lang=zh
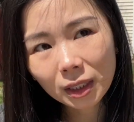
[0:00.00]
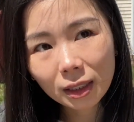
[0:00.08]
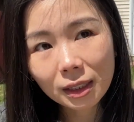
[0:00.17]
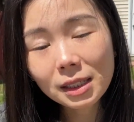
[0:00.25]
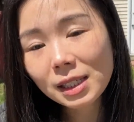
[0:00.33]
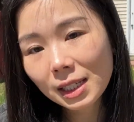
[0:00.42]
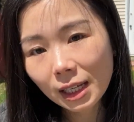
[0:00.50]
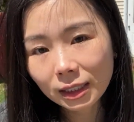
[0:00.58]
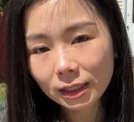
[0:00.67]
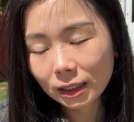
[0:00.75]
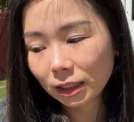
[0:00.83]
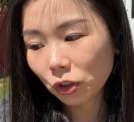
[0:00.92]
NSAID
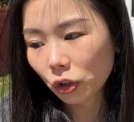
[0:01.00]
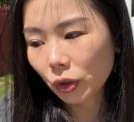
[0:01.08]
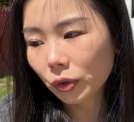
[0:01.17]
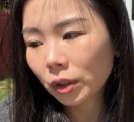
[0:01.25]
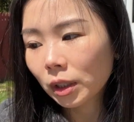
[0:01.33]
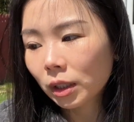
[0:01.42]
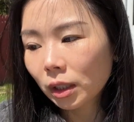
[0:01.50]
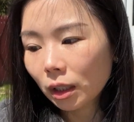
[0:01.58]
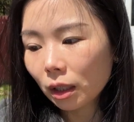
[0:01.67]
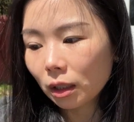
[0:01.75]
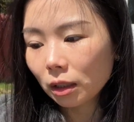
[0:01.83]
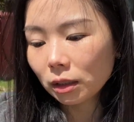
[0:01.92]
的一种，
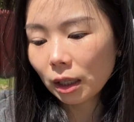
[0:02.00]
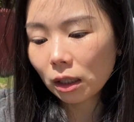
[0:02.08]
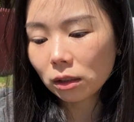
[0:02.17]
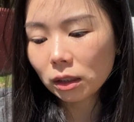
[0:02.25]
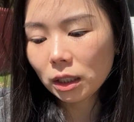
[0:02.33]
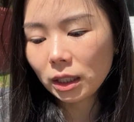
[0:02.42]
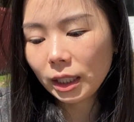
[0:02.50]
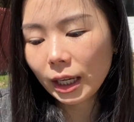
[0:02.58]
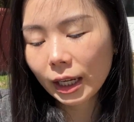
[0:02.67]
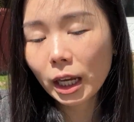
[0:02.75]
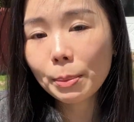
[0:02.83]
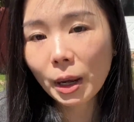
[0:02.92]
然后你也可以